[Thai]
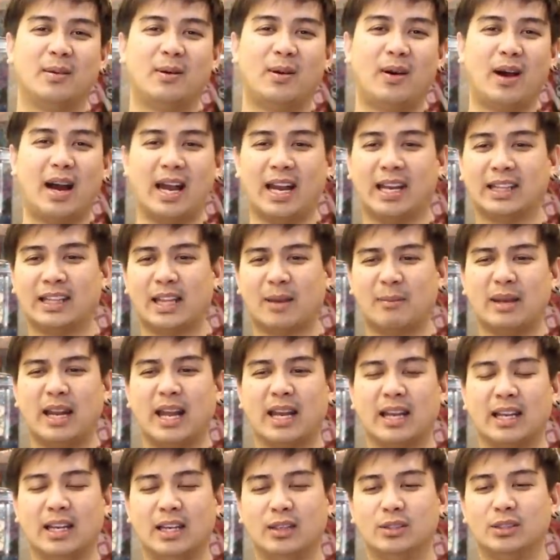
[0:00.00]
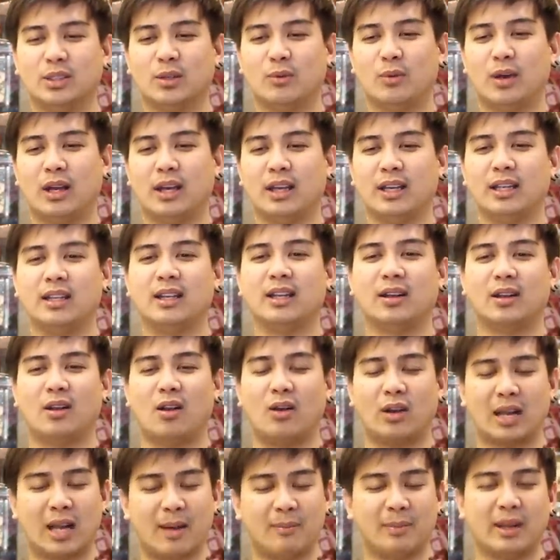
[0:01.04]
พอหาร้านแต่งไม่ได้ก็เลยรู้สึกว่าเฮ้ย
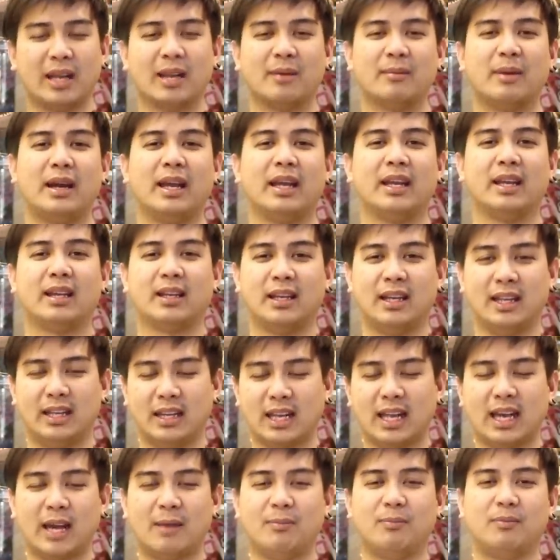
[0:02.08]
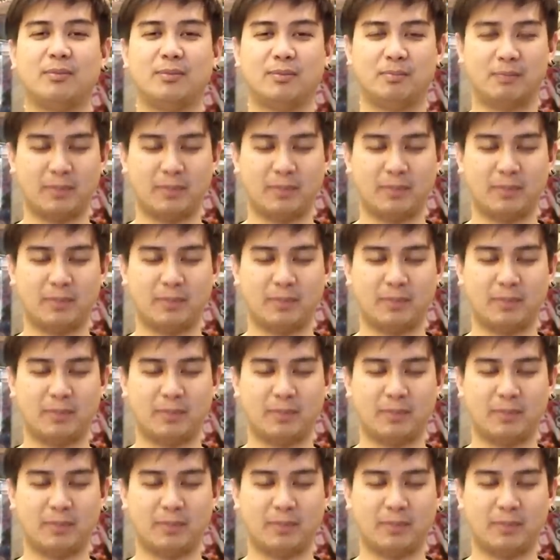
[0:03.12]
ลองทำเองไหมก็เลยนะครับ